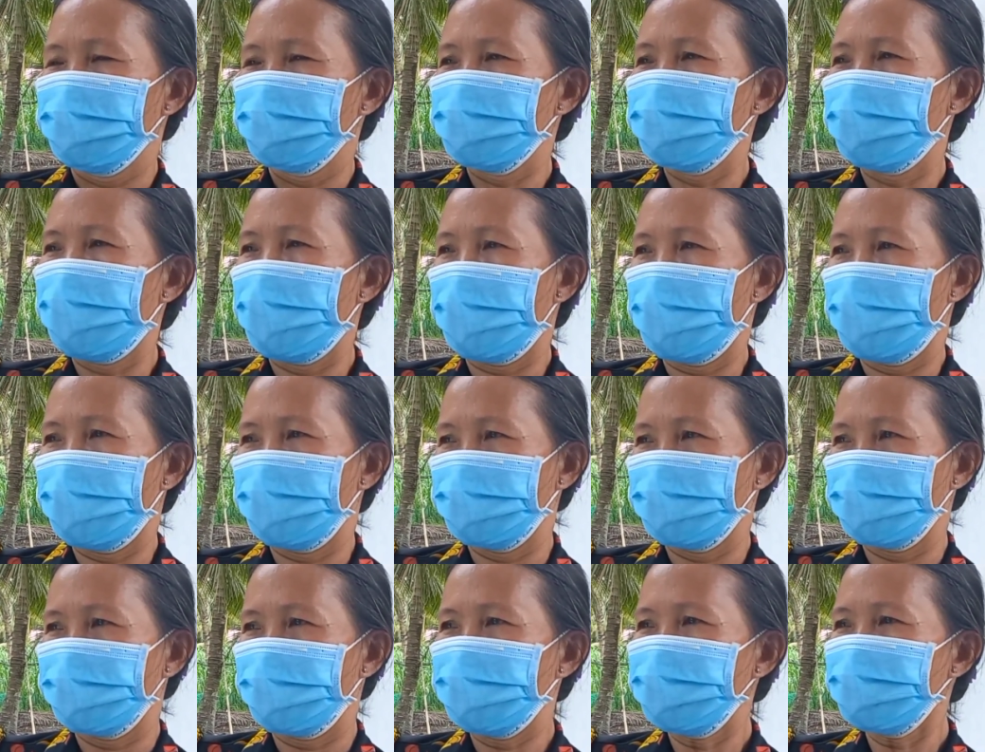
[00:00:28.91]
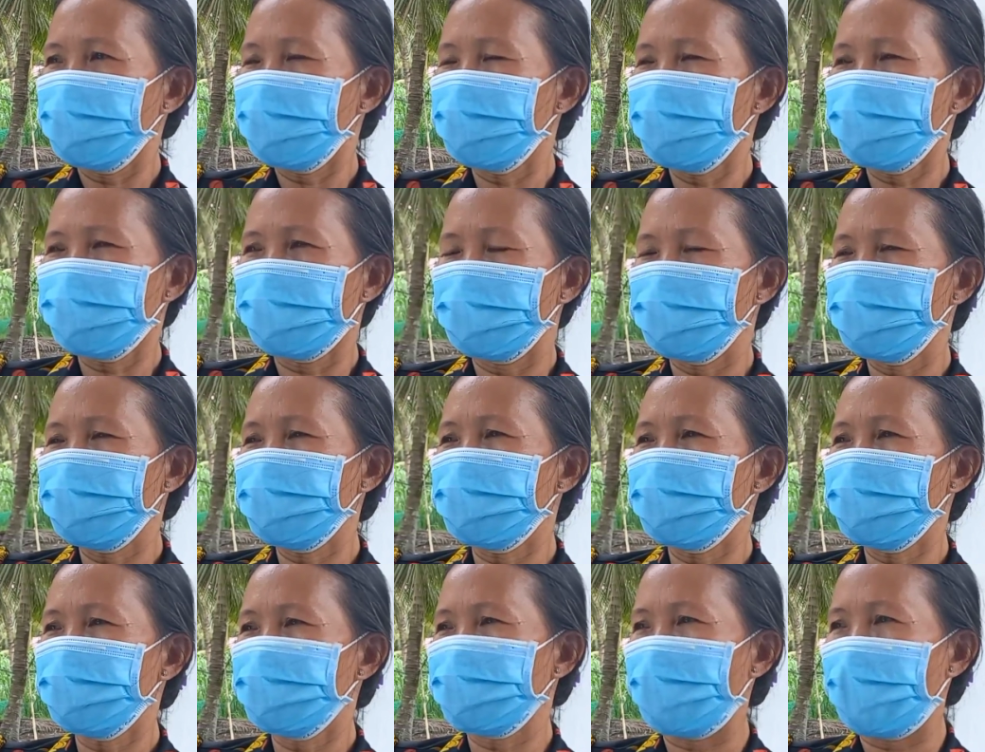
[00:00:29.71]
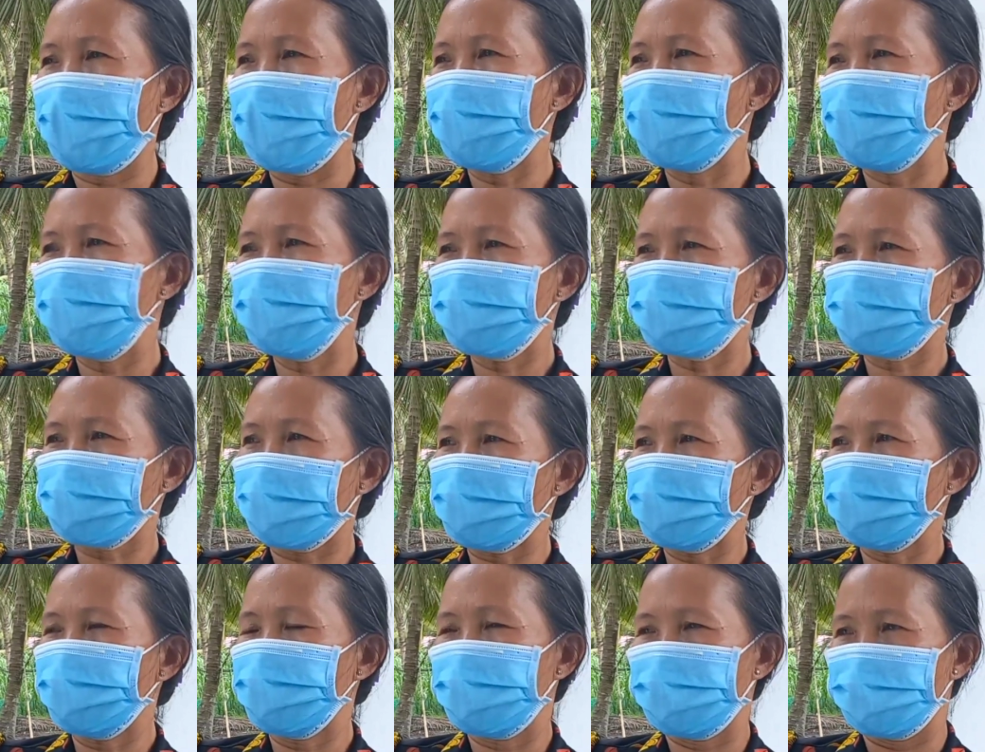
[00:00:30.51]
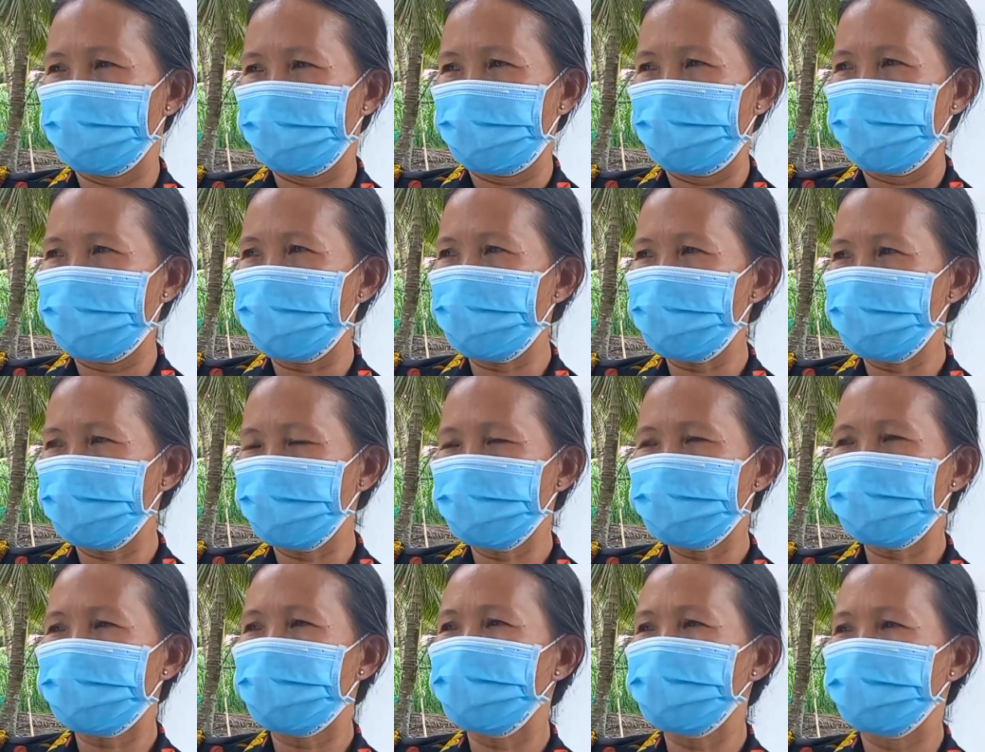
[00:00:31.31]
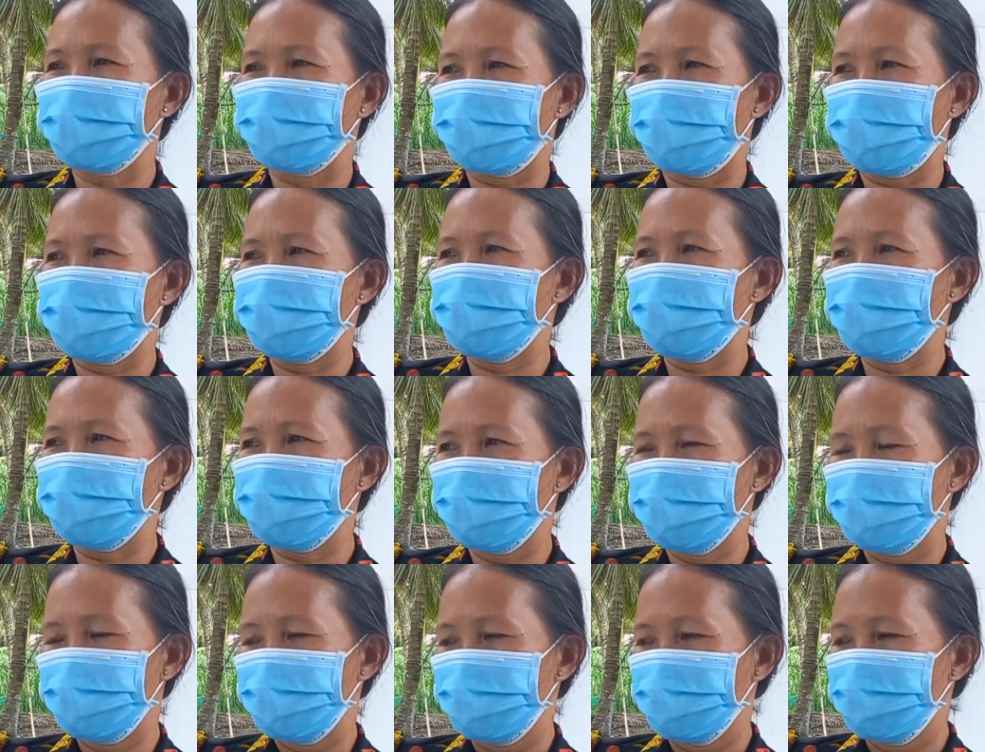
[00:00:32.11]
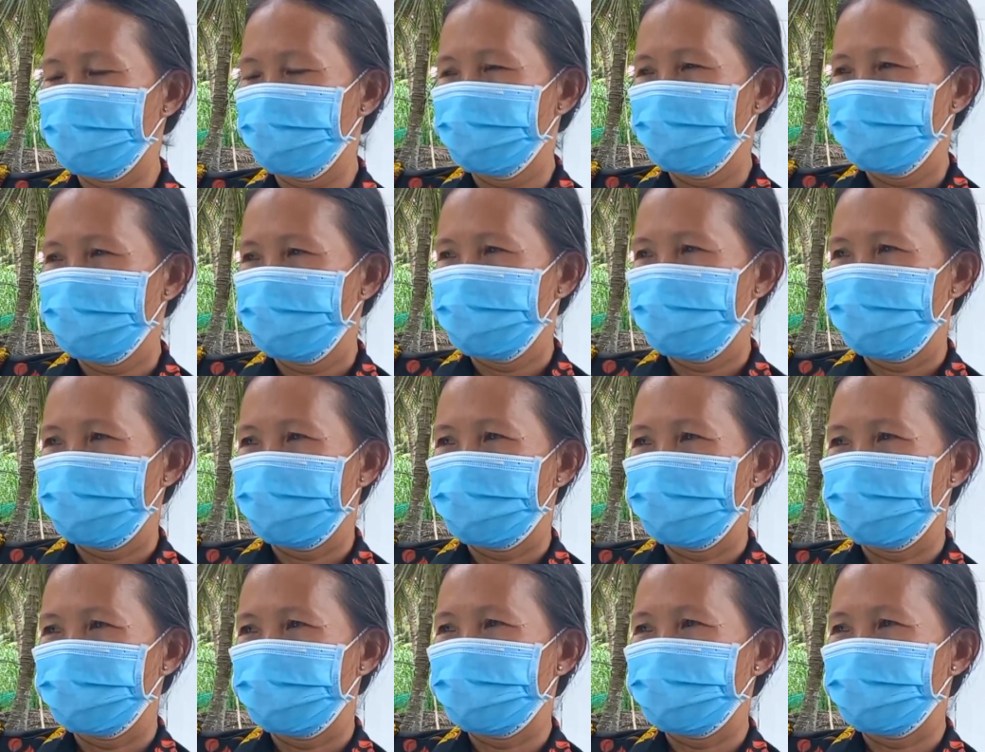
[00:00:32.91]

về ông cũng không có bả không có sắm quần áo nói chung là vậy đi yeah.